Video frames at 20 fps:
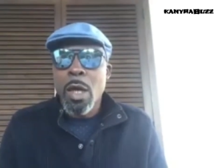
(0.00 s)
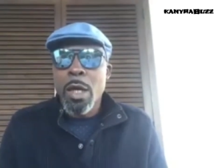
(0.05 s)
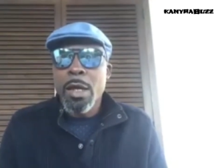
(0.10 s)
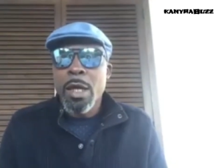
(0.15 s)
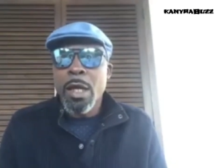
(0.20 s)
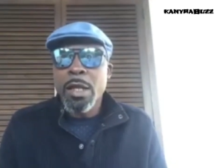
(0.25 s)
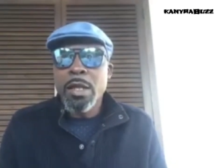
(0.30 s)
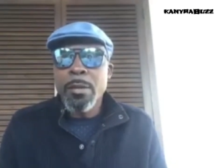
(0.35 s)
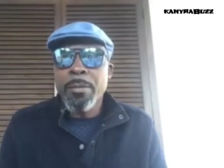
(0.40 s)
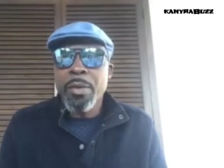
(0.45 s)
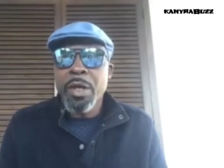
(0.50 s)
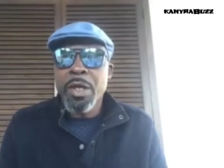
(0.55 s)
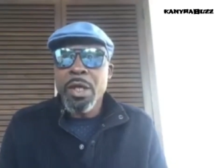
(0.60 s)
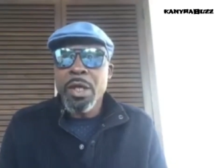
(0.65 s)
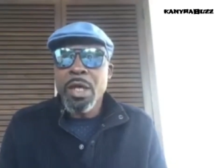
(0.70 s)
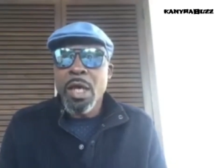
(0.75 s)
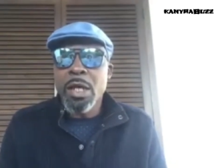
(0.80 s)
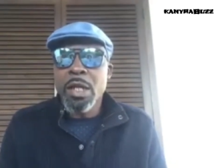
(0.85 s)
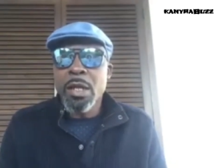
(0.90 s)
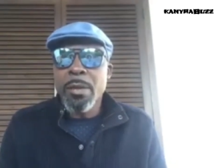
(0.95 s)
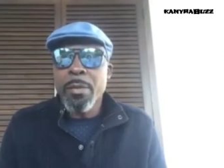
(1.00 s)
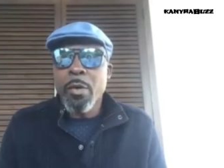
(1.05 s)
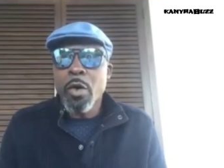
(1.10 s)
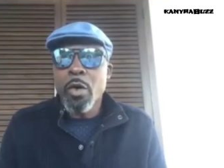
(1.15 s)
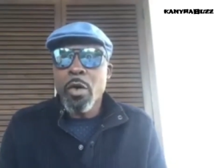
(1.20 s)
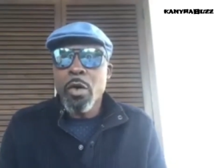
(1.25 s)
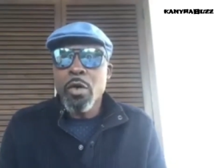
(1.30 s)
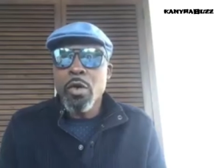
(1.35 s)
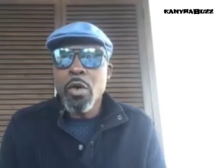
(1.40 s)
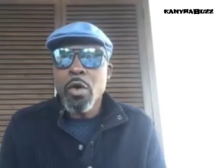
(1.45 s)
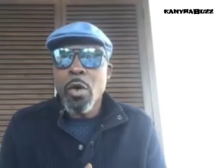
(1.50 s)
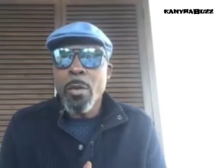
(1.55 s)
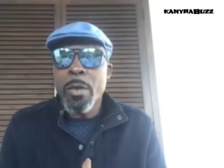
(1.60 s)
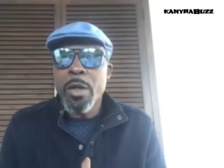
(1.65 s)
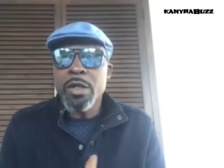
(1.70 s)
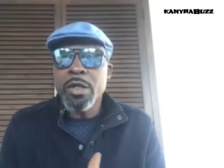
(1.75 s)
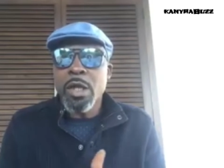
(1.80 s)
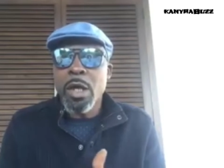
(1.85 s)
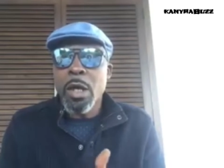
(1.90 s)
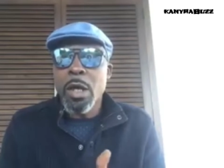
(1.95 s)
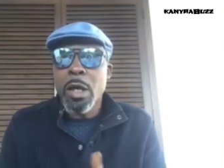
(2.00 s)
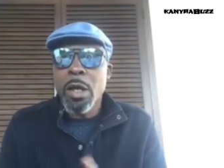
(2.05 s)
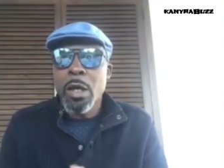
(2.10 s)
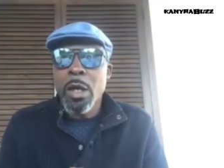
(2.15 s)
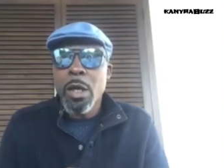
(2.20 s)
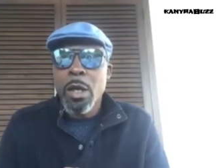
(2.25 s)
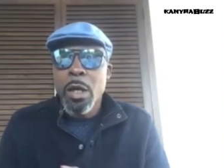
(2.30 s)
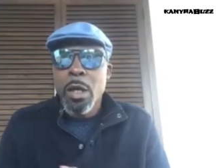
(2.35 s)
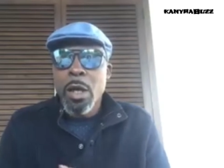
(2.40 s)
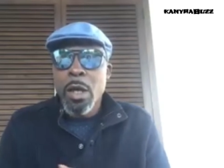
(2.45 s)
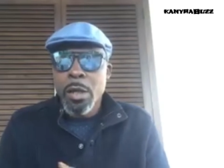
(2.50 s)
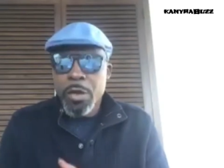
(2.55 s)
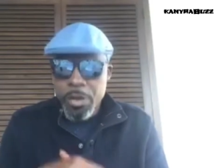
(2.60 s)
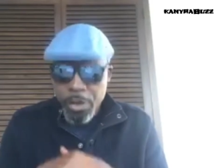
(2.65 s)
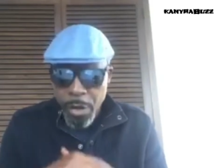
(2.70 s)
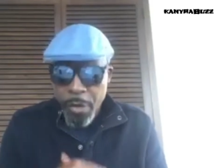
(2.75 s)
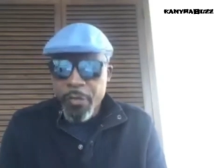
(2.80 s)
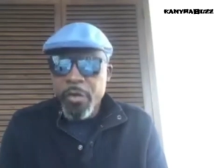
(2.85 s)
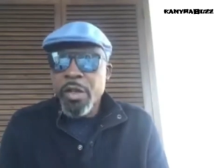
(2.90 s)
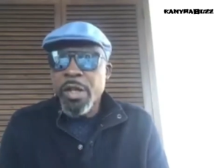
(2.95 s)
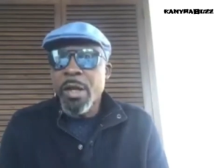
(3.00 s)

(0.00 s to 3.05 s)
à Calibri Calibro, le commandant en chef